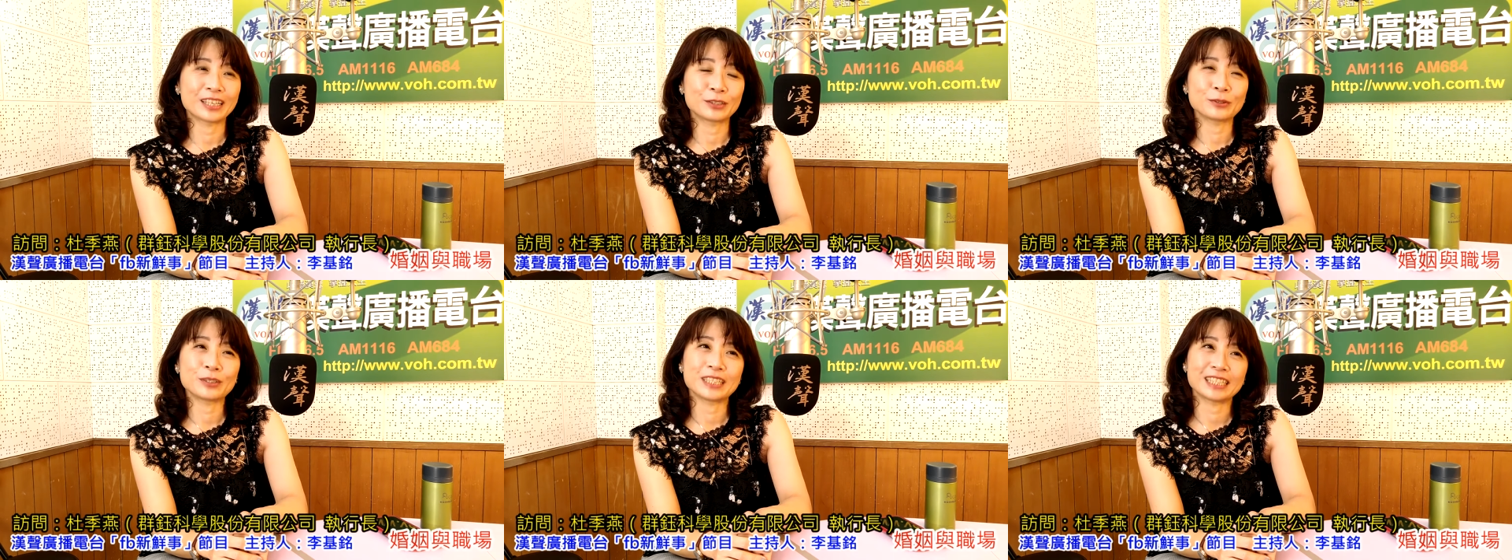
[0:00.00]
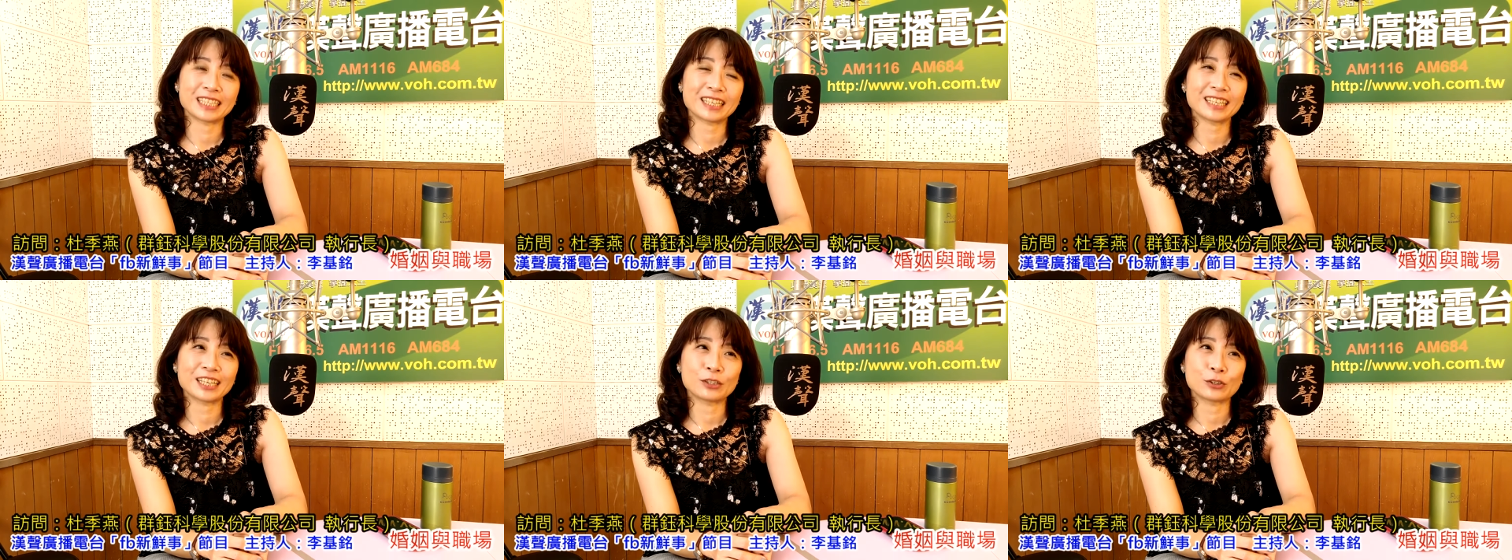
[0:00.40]
如果你
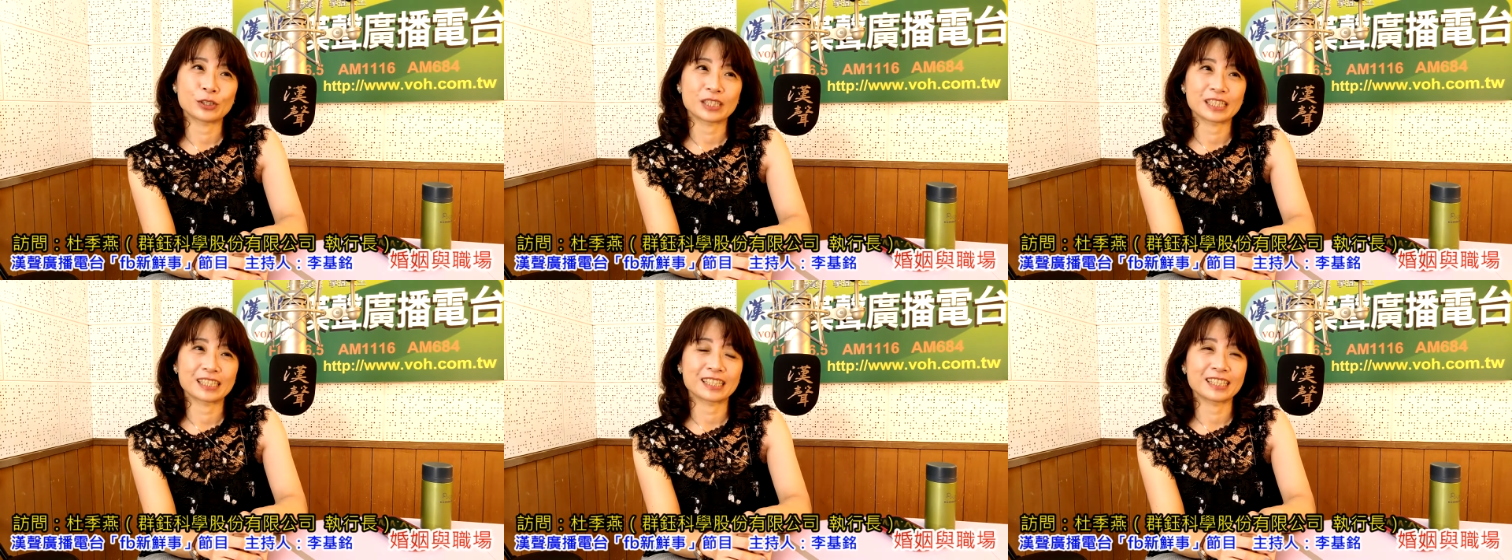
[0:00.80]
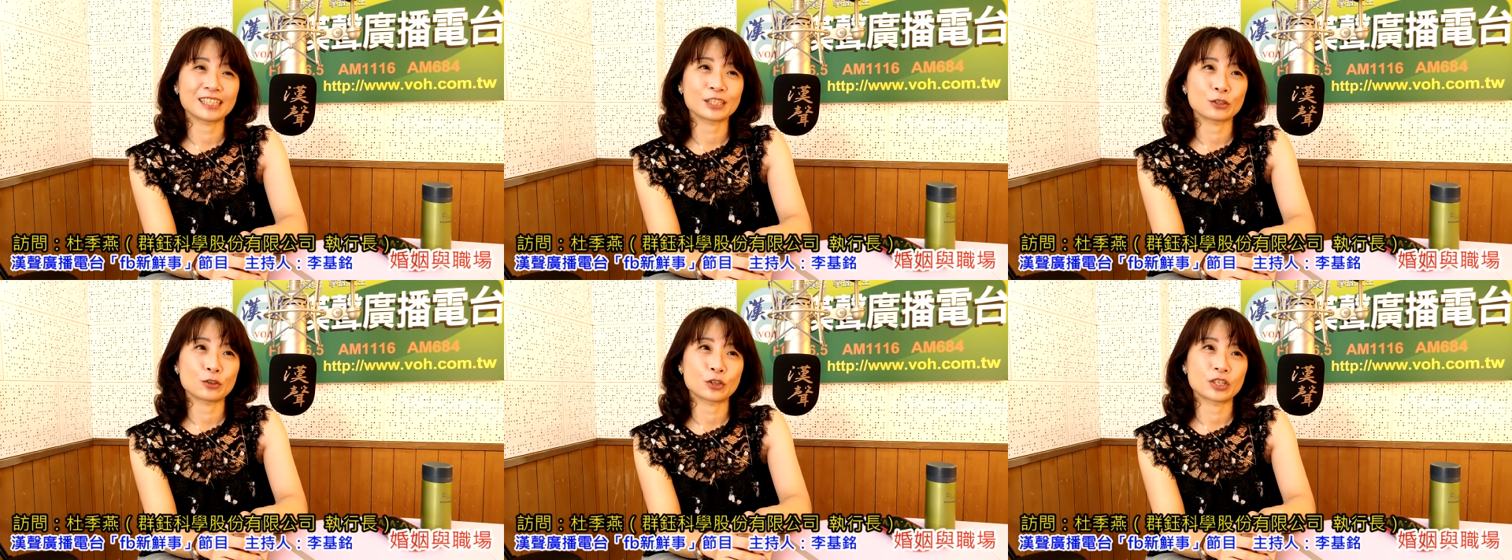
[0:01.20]
将来选择了那
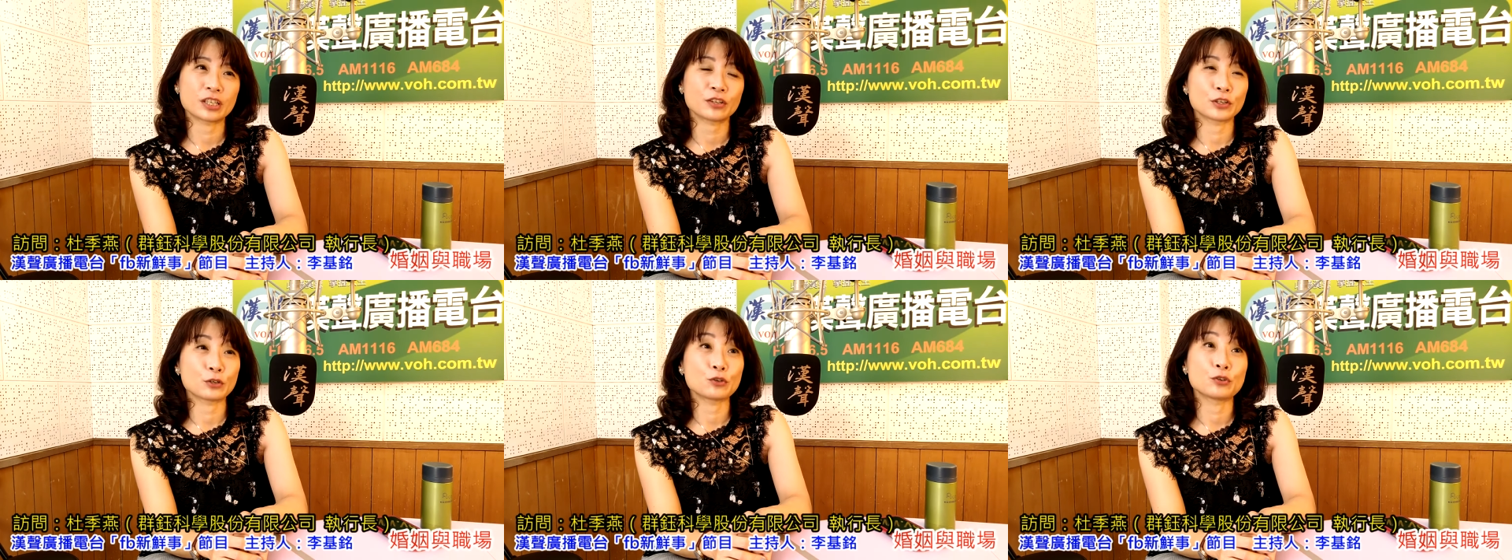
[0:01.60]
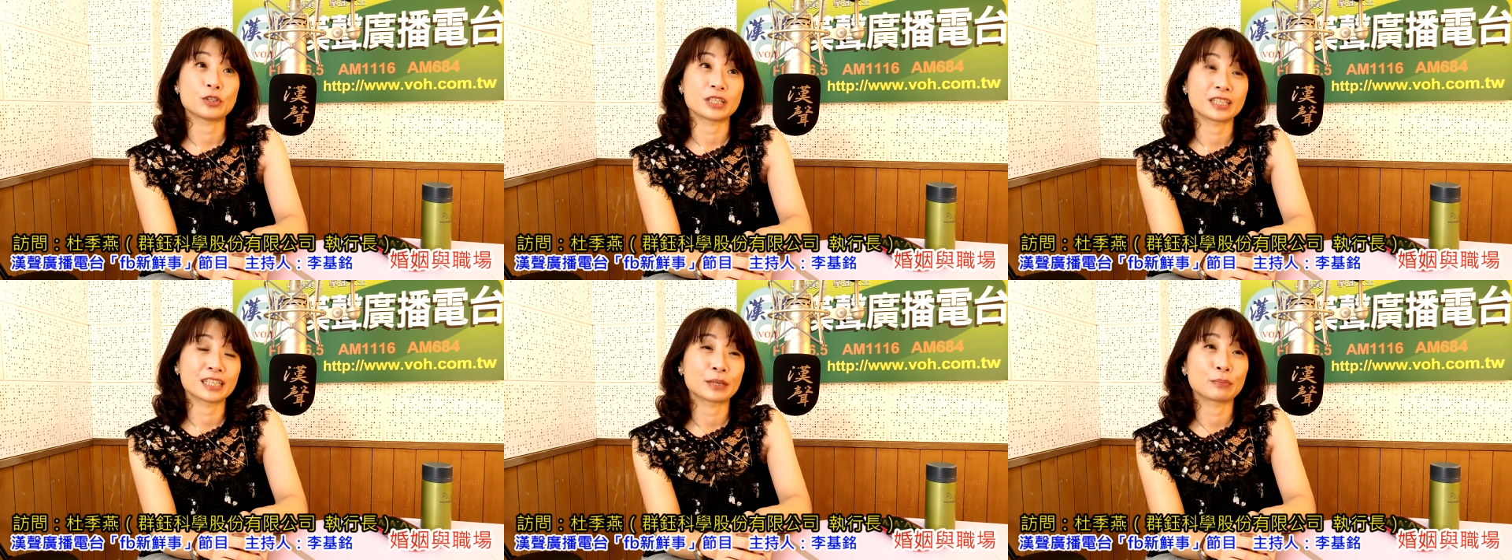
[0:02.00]
个学校，也许
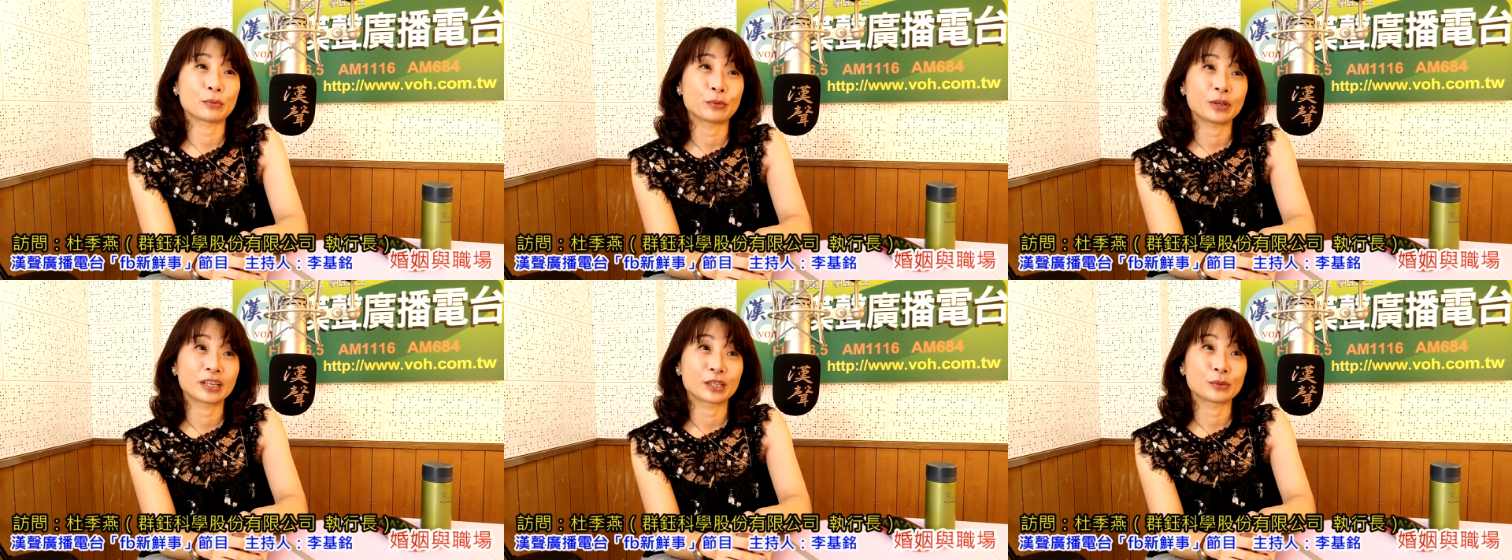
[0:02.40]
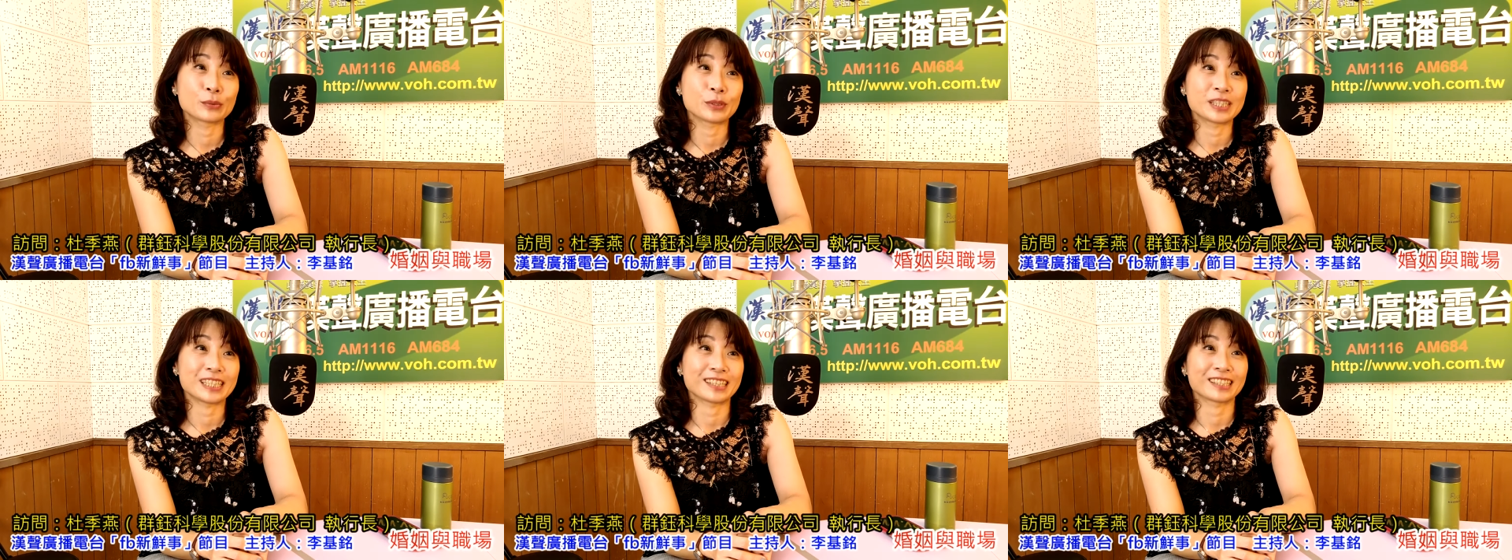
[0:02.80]
你现在不会跟
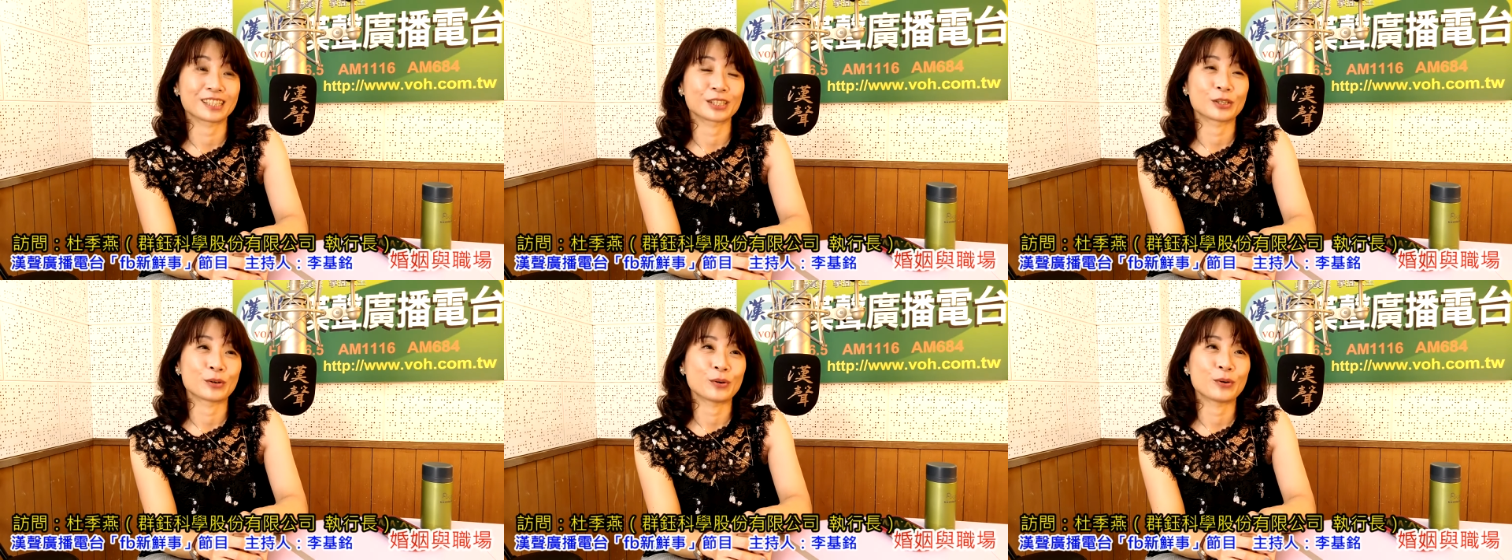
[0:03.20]
我讲这个